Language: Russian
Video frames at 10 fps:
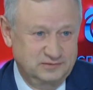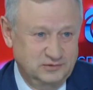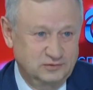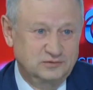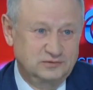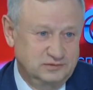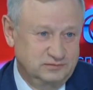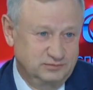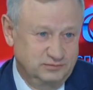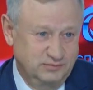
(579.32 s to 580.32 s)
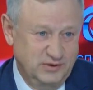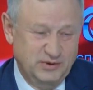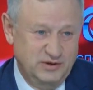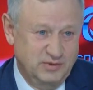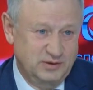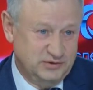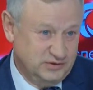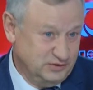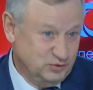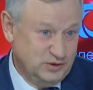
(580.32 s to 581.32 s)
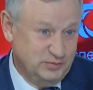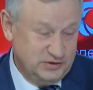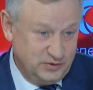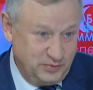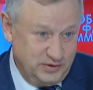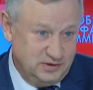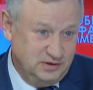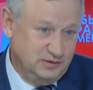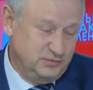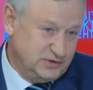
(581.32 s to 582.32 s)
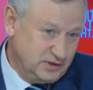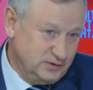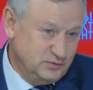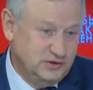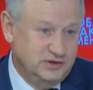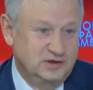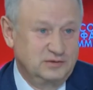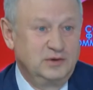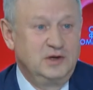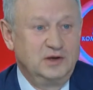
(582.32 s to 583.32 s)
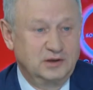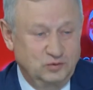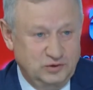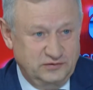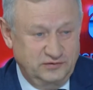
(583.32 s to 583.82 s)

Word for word: Ну, мы понимаем, что нужно потерпеть, объясняем жителям, тут же